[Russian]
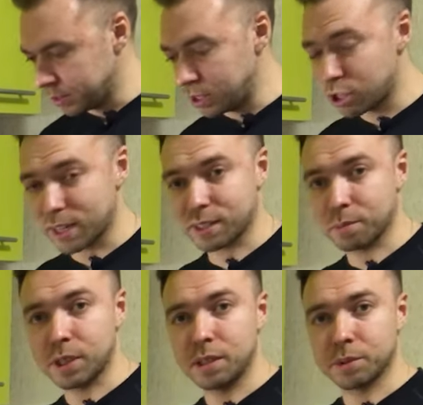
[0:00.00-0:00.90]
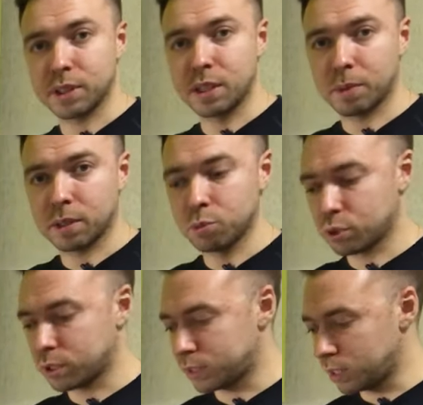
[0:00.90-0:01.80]
Не часто мы едим сыры, потому
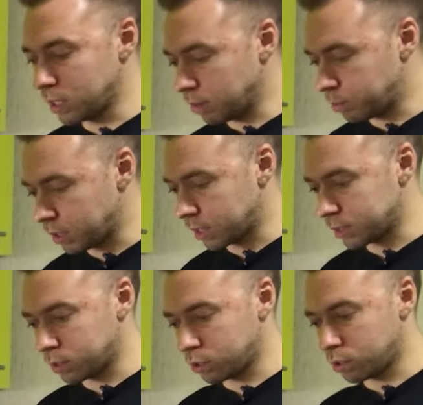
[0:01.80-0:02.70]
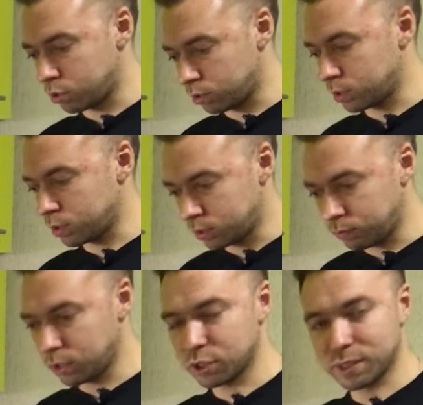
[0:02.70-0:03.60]
что сыры, во-первых,
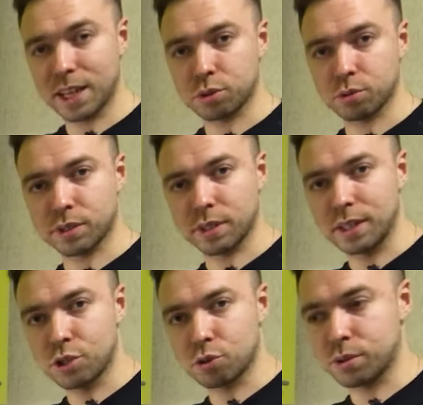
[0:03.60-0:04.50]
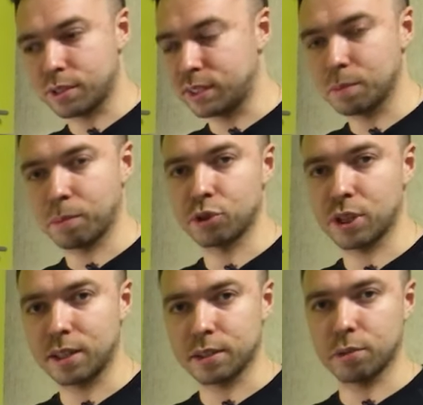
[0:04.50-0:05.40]
вы должны знать, что сыры еще очень сильно
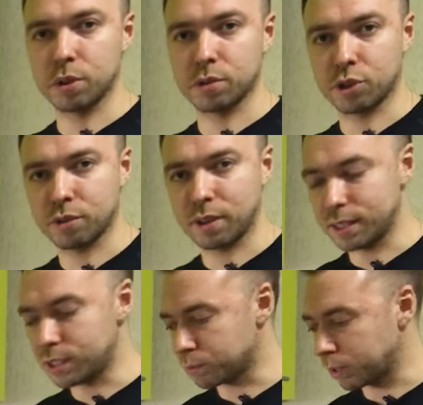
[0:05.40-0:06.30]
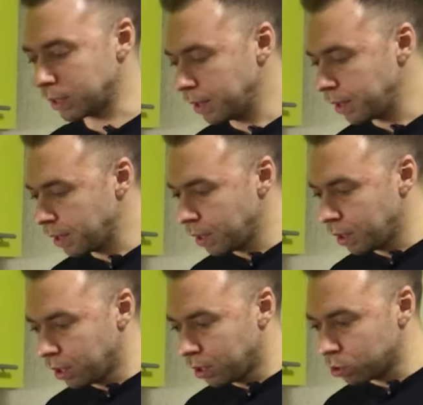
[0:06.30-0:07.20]
повышают кислотность вашего организма.
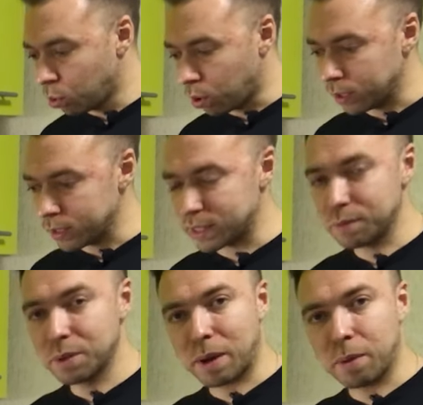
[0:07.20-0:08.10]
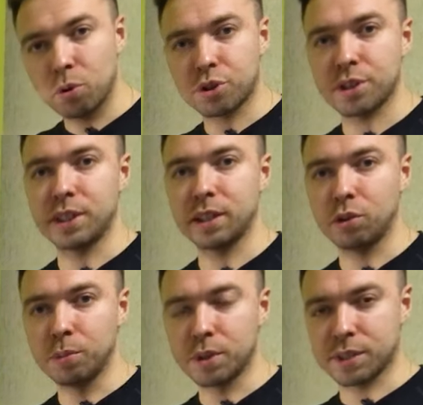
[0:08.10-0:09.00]
Но если вы прям очень сильно
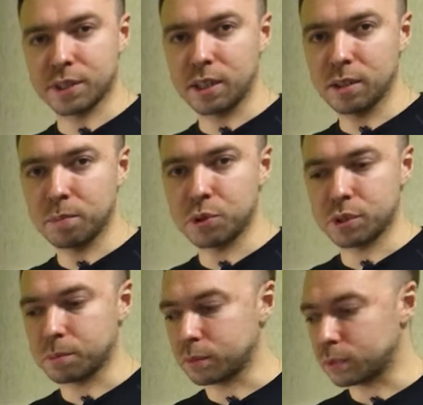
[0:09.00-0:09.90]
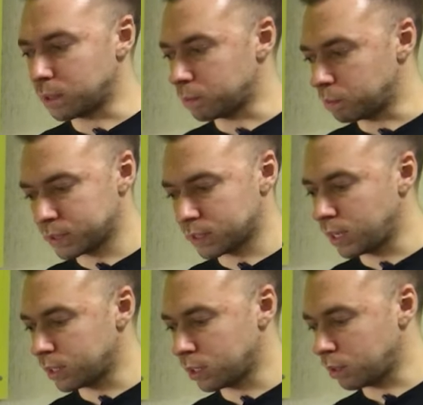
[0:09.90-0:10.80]
любите сыры, допустим, там
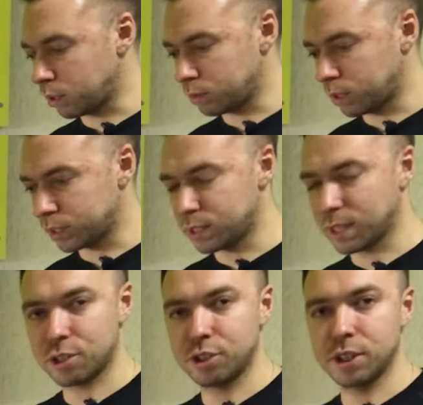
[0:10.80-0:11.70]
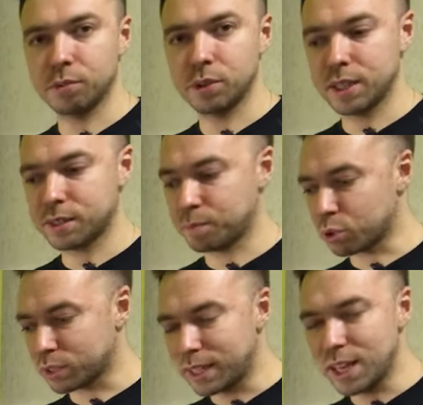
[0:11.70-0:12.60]
постоянно вы хотите каждый день его есть,
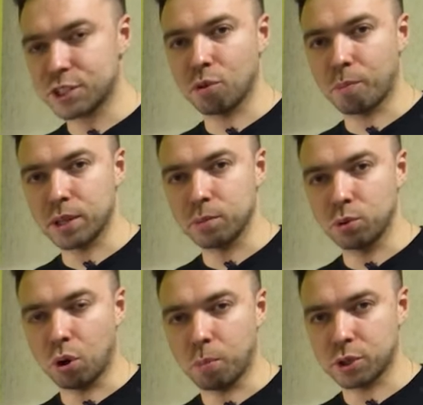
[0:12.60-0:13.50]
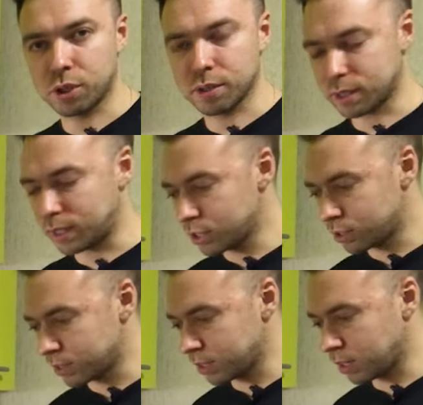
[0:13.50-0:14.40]
просто ешьте его понемногу, пожалуйста.
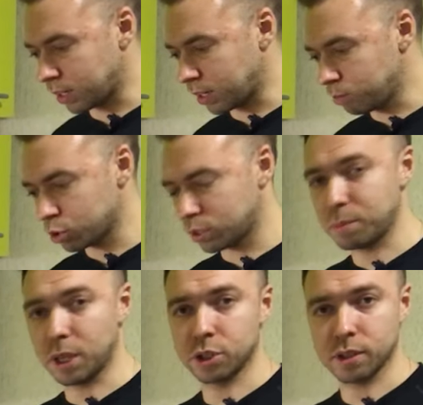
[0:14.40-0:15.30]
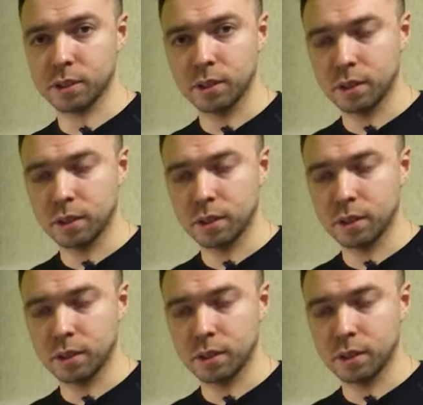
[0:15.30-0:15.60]
Ешьте сыра как можно меньше.